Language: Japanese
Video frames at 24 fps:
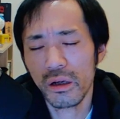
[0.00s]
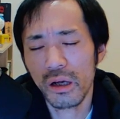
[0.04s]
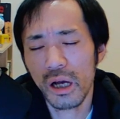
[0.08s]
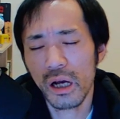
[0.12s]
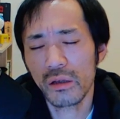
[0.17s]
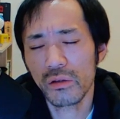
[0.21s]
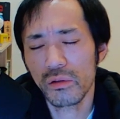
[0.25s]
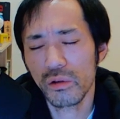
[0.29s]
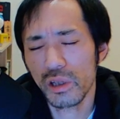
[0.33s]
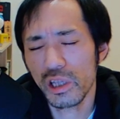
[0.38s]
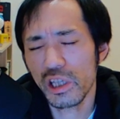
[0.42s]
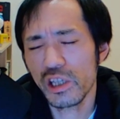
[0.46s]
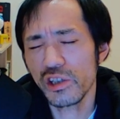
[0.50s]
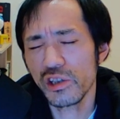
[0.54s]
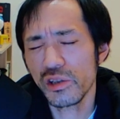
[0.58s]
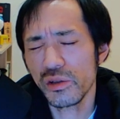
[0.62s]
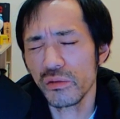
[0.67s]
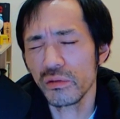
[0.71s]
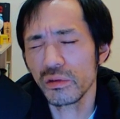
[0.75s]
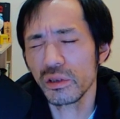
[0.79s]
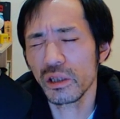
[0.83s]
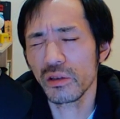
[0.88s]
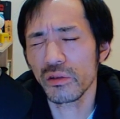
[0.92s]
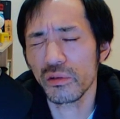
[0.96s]
あの飲
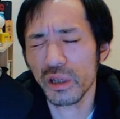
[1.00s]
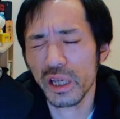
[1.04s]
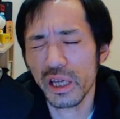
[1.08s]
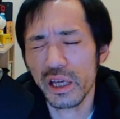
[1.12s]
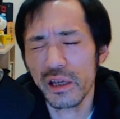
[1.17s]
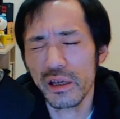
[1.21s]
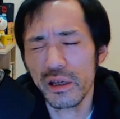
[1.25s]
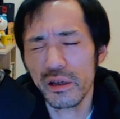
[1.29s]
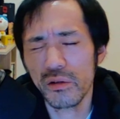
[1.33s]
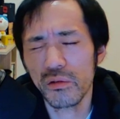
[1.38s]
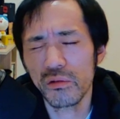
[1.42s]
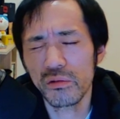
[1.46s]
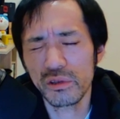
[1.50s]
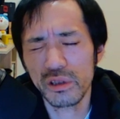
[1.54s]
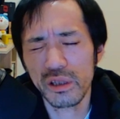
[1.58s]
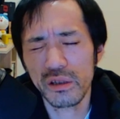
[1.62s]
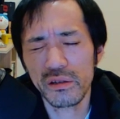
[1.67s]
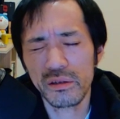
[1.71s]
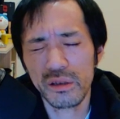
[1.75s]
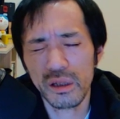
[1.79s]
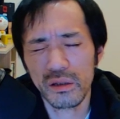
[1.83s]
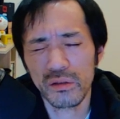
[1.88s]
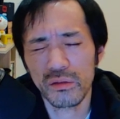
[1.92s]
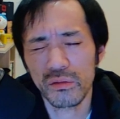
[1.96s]
食店の経営
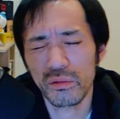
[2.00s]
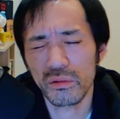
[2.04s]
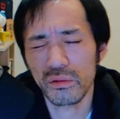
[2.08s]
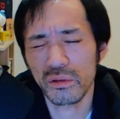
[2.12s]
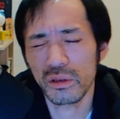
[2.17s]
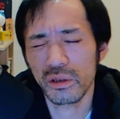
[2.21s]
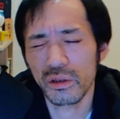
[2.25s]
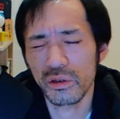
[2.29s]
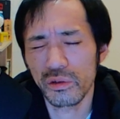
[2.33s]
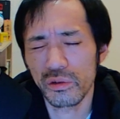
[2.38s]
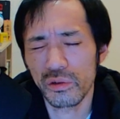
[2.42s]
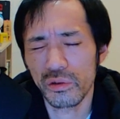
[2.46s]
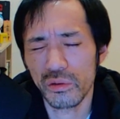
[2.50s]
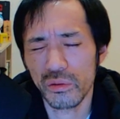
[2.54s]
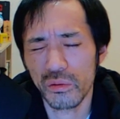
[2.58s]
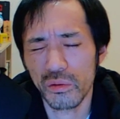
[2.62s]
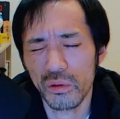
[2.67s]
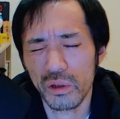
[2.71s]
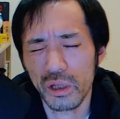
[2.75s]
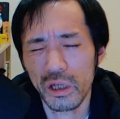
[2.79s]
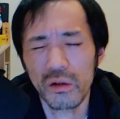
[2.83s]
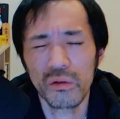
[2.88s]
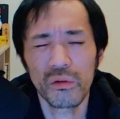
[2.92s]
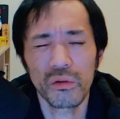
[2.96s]
コンサルタントっていう人
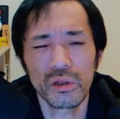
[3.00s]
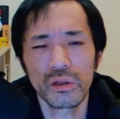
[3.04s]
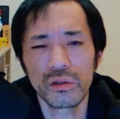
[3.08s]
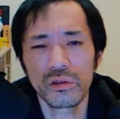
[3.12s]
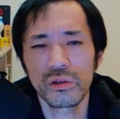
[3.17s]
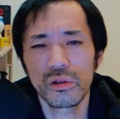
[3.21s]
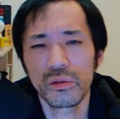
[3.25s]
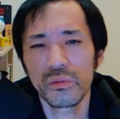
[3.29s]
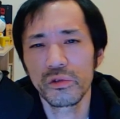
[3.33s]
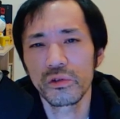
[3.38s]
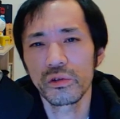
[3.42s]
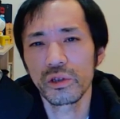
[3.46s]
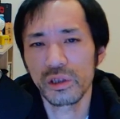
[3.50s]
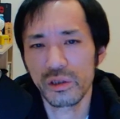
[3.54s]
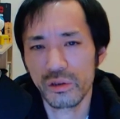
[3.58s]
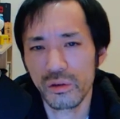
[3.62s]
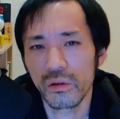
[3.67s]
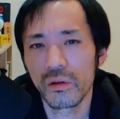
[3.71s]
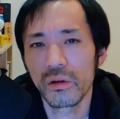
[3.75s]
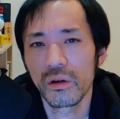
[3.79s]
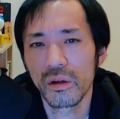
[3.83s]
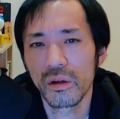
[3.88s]
結構いると思うんですよ。